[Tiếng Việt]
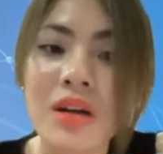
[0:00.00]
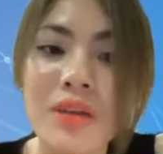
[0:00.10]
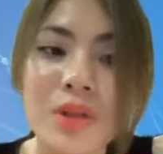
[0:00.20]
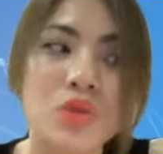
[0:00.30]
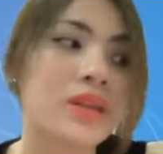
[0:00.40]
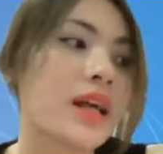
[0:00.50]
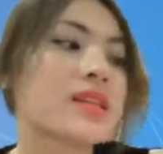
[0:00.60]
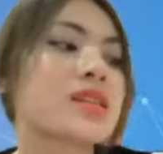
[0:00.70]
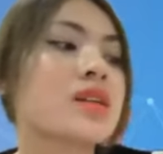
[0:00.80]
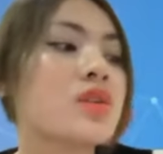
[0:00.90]
khi mà chúng ta
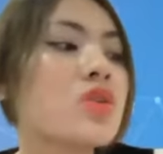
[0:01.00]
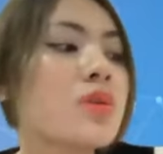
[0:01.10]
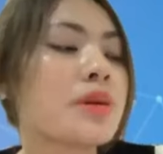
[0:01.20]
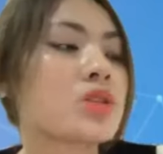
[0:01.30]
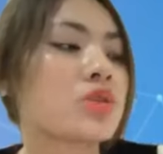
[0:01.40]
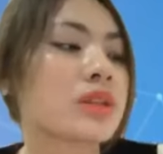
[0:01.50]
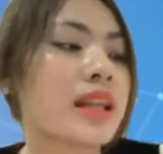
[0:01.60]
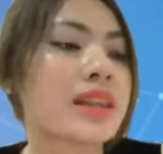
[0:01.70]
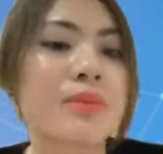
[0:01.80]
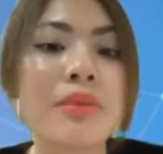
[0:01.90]
sở hữu và chúng ta
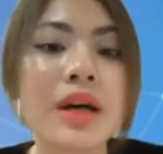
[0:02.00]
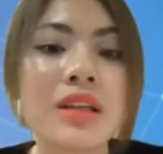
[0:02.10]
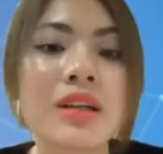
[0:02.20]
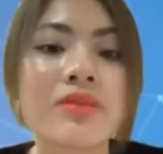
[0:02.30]
nắm bắt